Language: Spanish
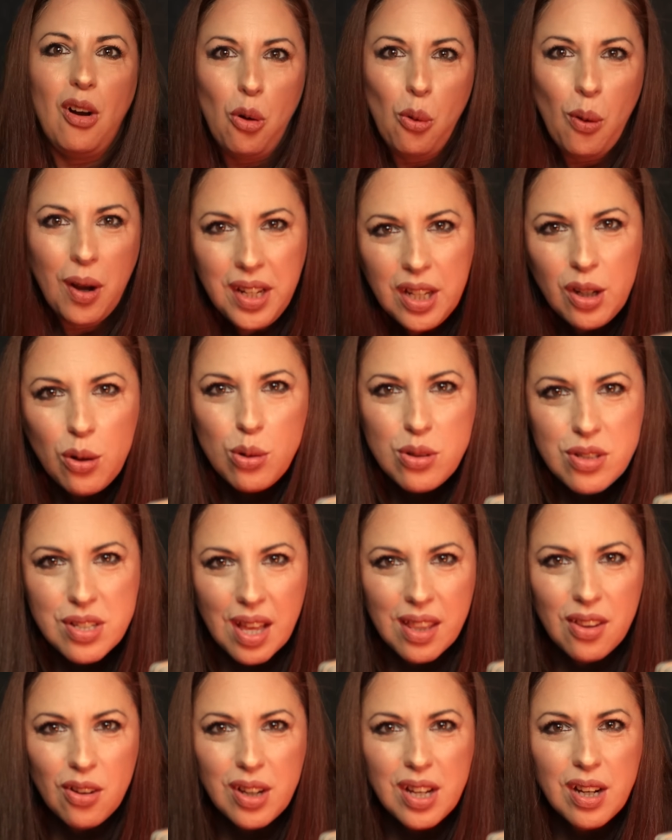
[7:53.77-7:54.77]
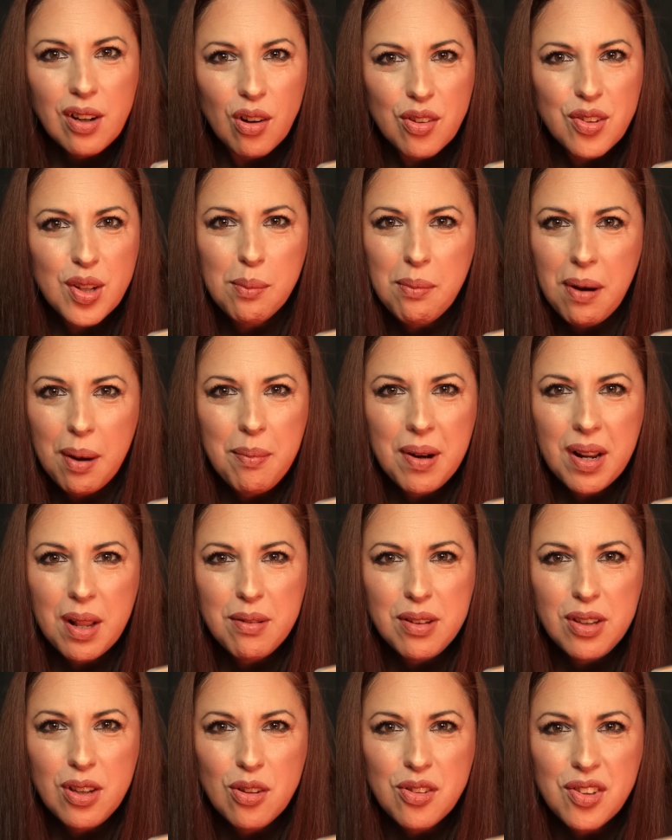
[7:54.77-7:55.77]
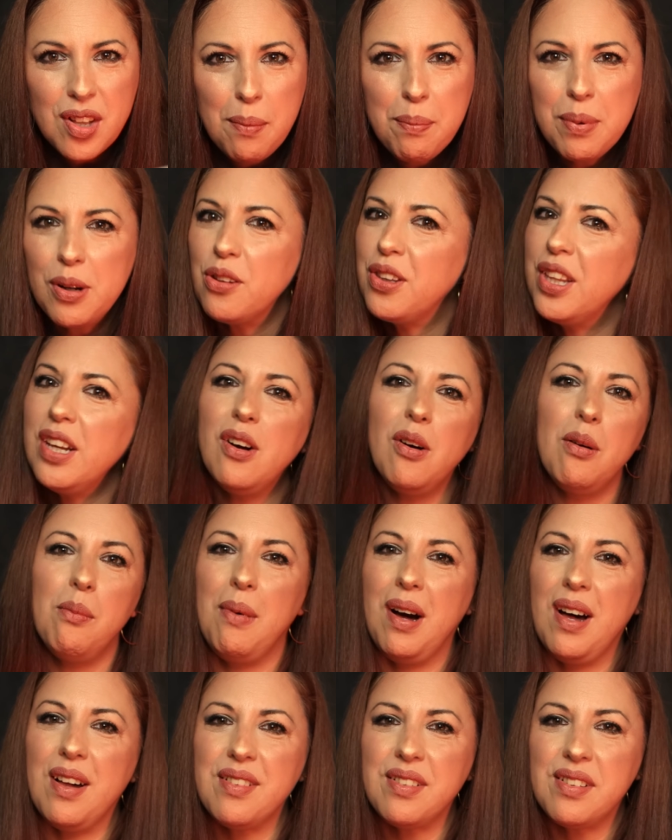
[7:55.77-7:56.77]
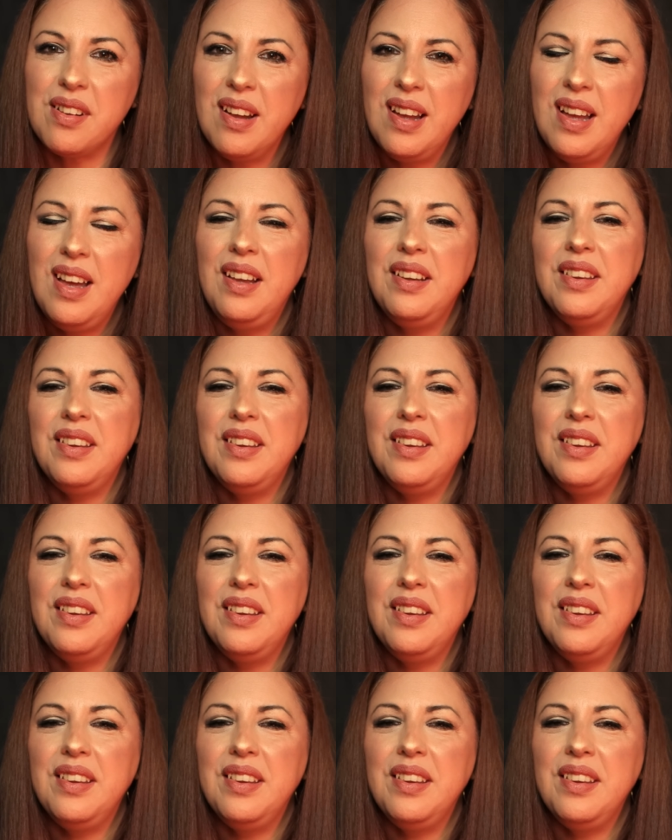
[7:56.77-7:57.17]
Lo han escuchado, qué cosas más maravillosas, pero tengo más.